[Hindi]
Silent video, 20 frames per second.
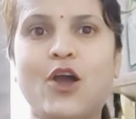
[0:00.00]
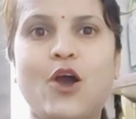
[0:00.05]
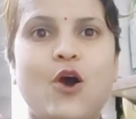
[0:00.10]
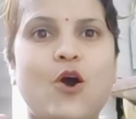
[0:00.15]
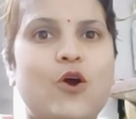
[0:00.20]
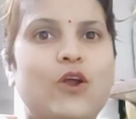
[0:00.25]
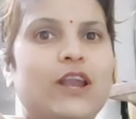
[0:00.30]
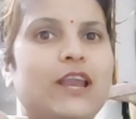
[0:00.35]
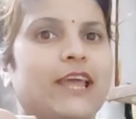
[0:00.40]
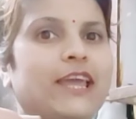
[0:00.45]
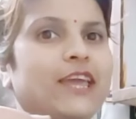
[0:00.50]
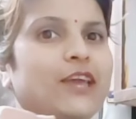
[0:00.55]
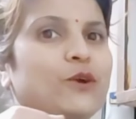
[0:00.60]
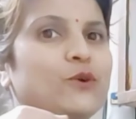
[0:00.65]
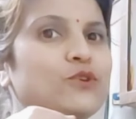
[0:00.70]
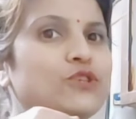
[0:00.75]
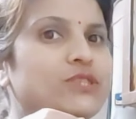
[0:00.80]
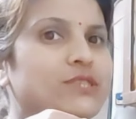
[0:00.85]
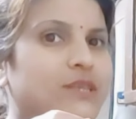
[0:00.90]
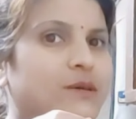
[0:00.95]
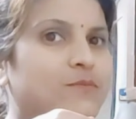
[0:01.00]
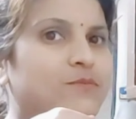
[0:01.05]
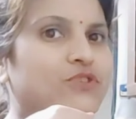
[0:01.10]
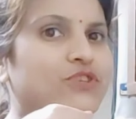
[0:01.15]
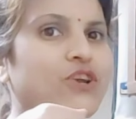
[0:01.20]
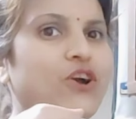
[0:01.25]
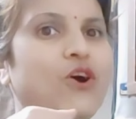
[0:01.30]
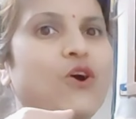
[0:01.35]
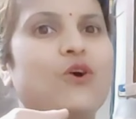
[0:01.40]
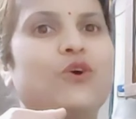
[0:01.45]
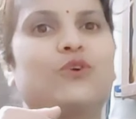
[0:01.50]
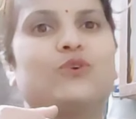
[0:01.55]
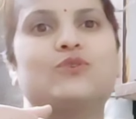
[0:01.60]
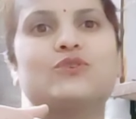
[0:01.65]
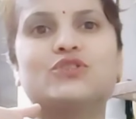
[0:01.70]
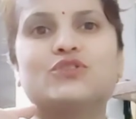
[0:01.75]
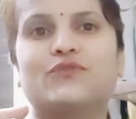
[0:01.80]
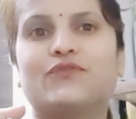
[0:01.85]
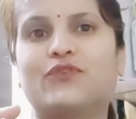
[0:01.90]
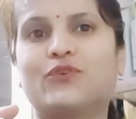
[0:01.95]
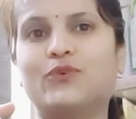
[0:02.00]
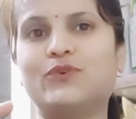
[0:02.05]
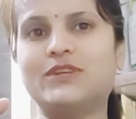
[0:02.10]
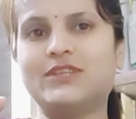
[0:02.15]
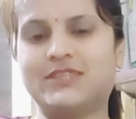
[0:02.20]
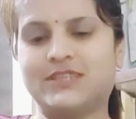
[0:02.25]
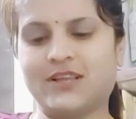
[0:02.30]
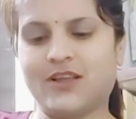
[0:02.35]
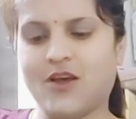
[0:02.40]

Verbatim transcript: और लेके कुछ सब्जियाँ और कुछ फ्रूट्स